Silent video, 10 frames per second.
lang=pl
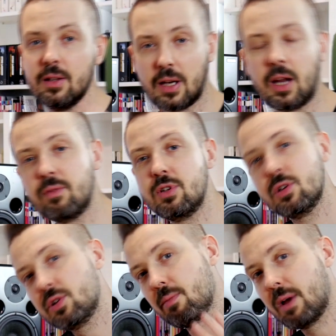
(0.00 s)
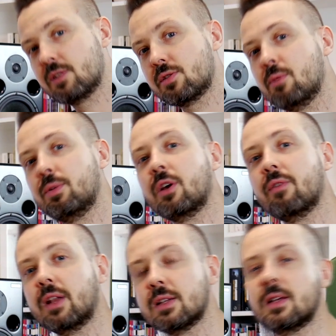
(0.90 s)
Tak jak widzieliście, bardzo
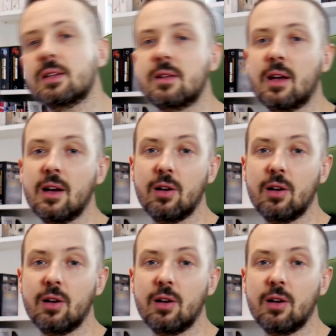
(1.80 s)
skomplikowana sesja.